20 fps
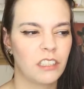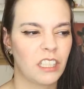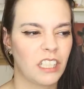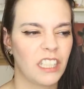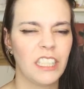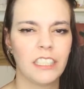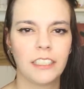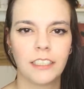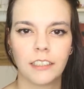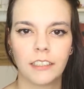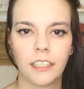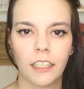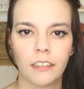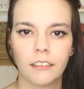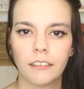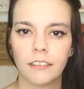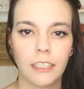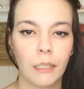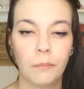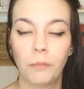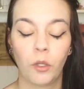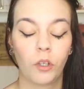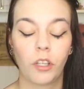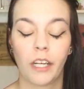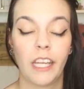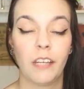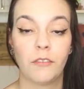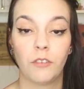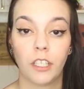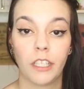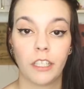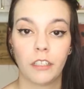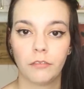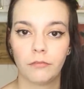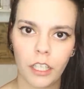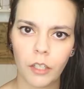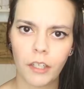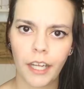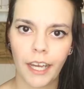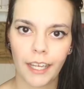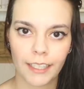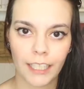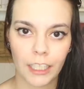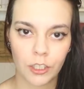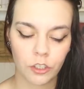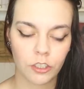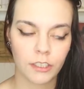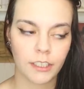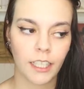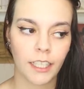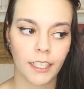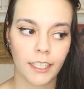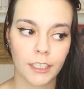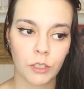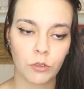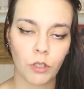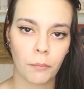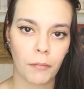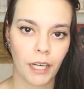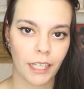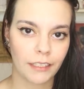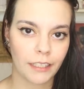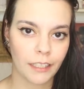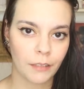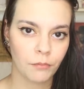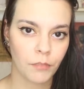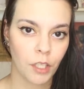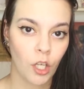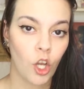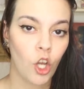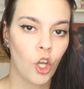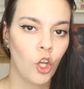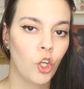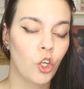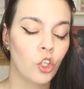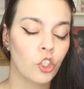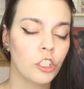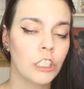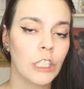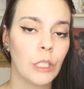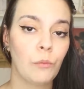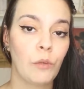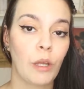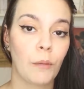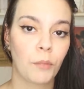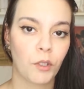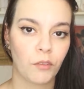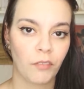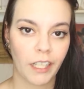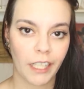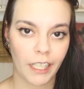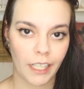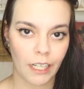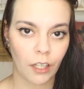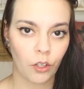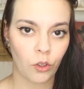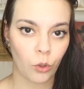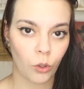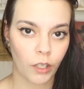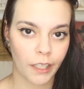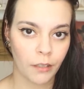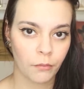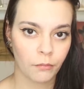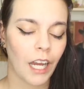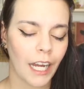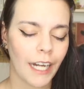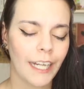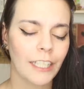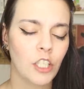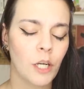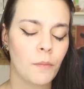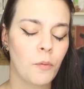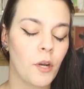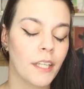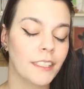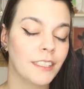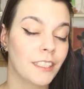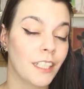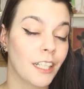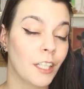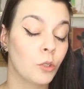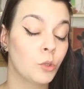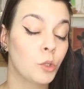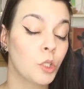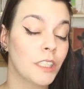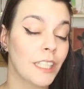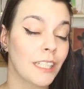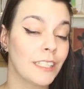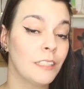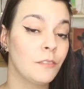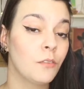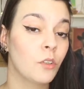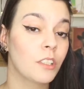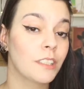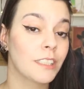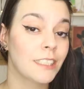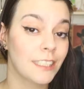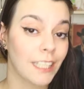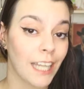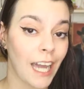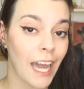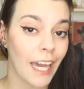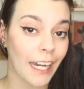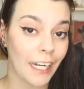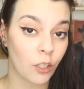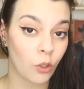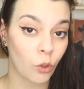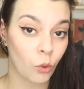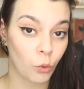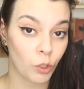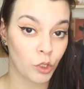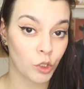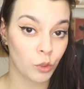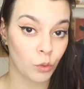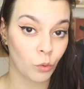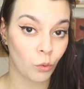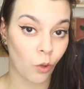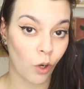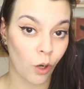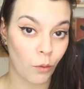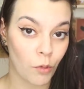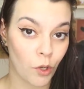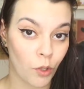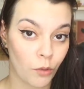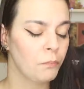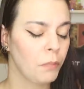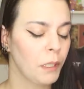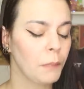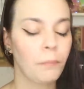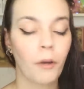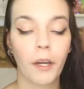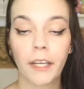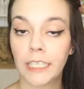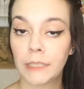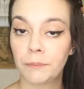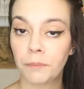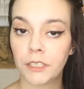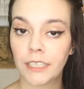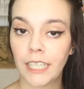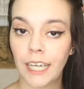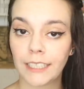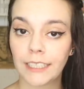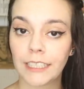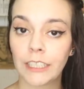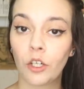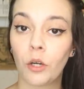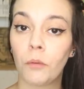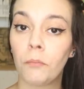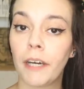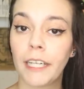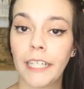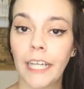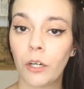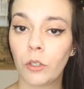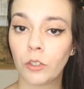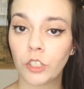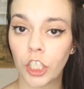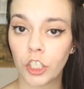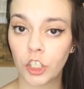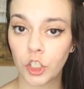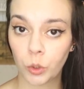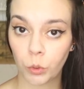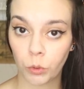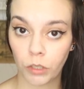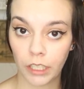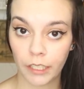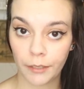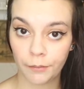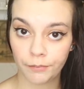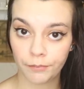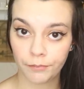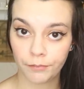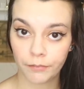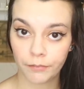triste, deplorevole, Leonarda sostiene che sua madre continui a provare rancore anche dopo essere riuscita a divorziare con quest'uomo, per poi risposarsi con Mariano Cianciulli,